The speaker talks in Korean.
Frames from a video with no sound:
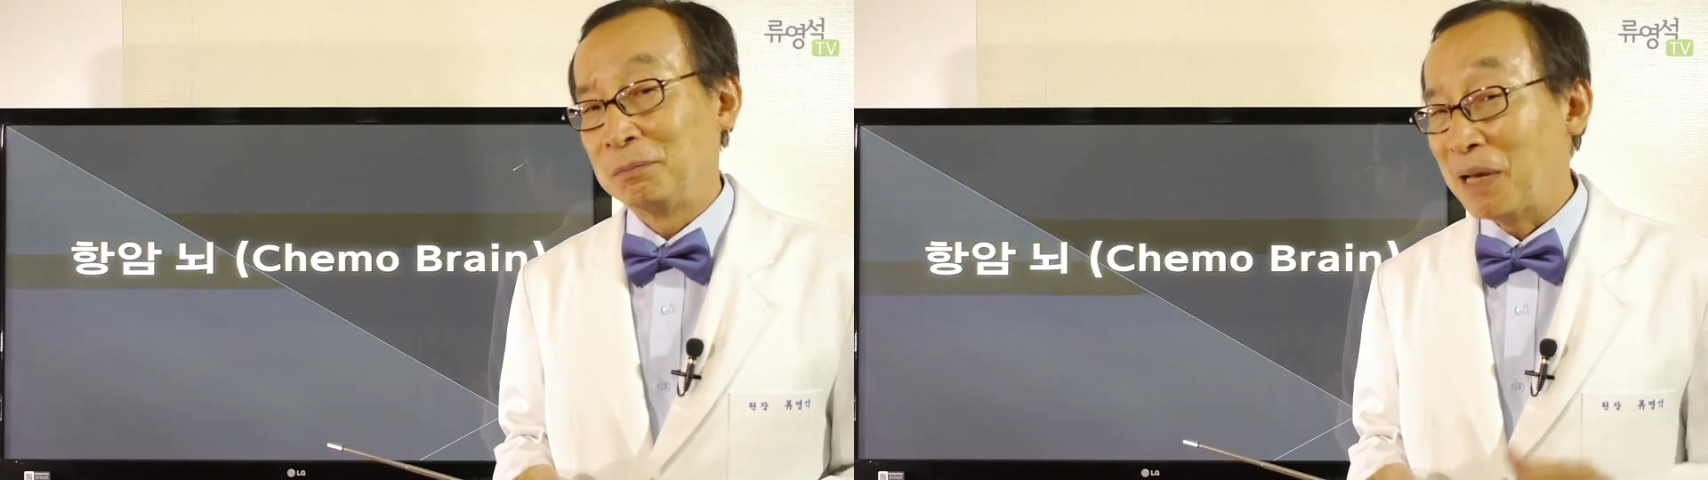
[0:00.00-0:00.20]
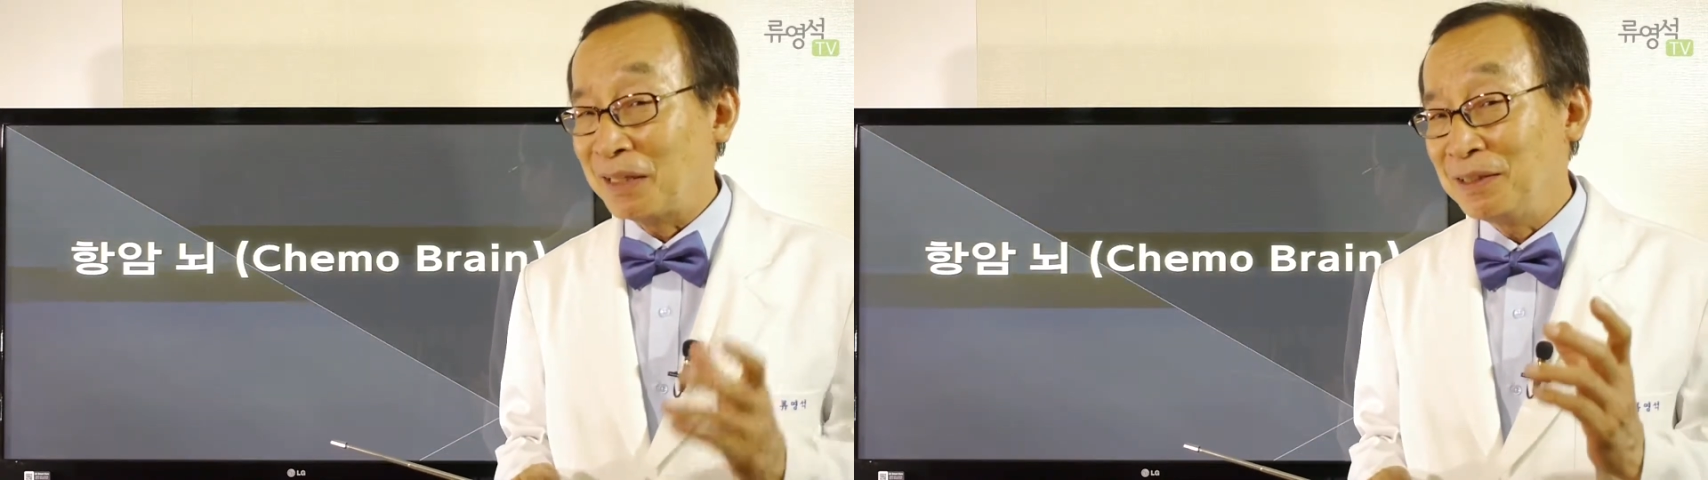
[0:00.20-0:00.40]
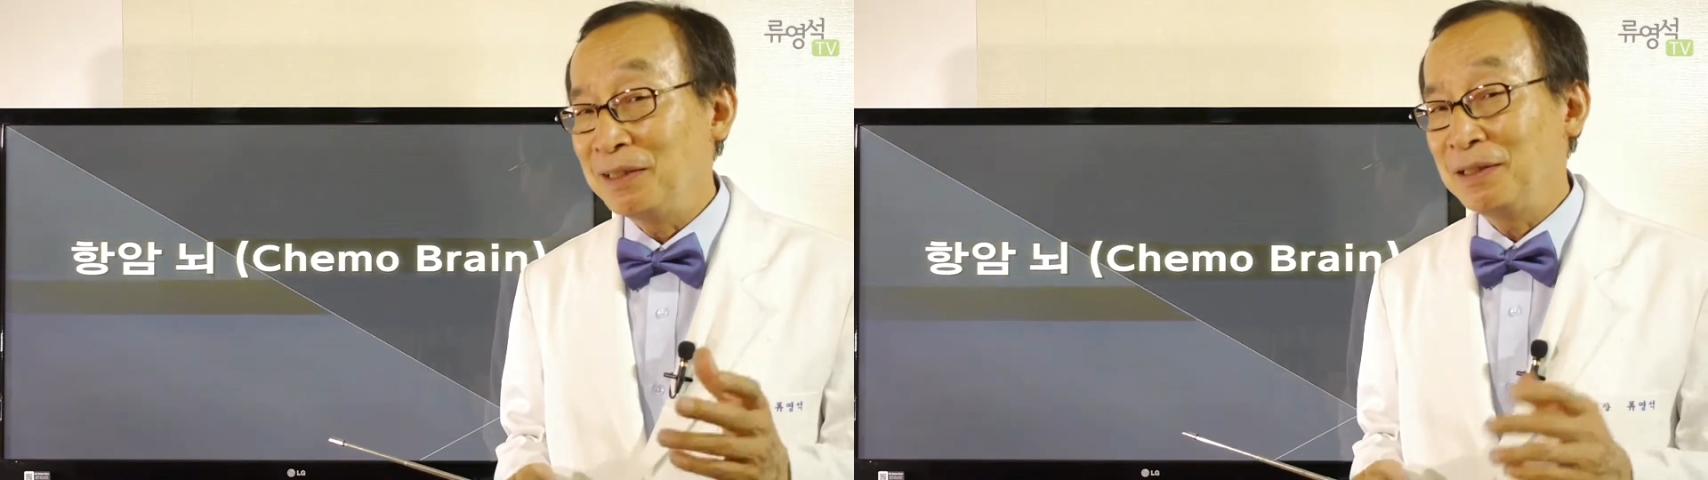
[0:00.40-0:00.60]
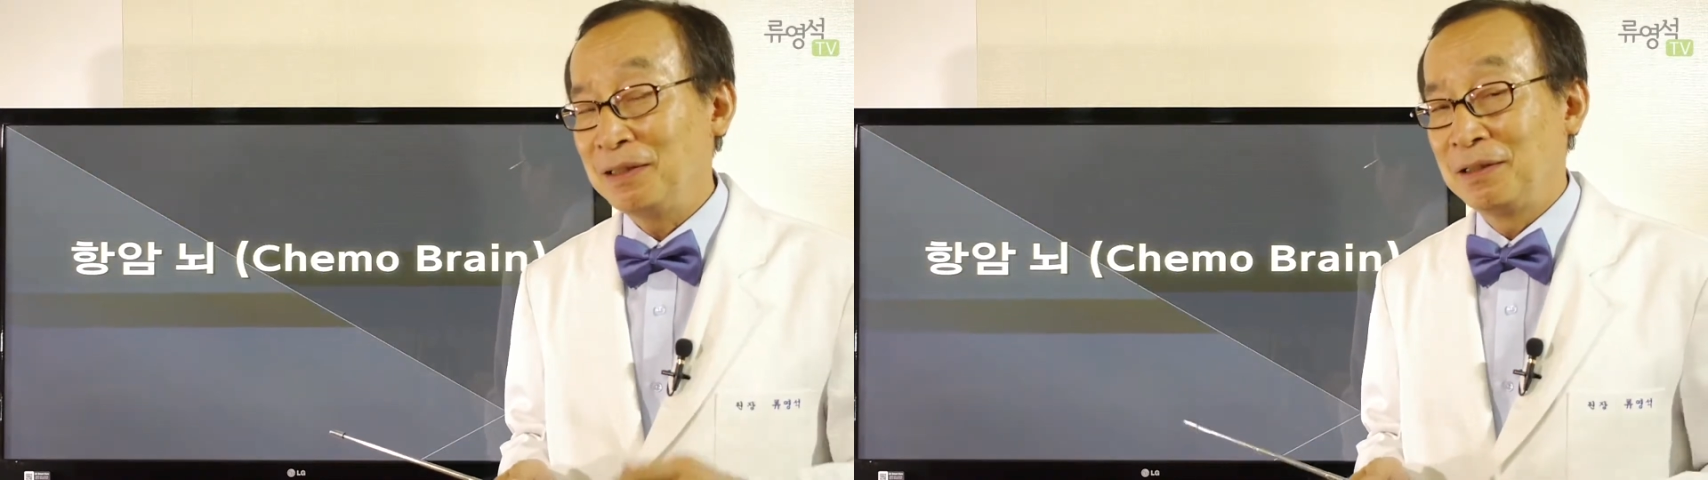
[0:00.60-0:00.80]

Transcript: 많이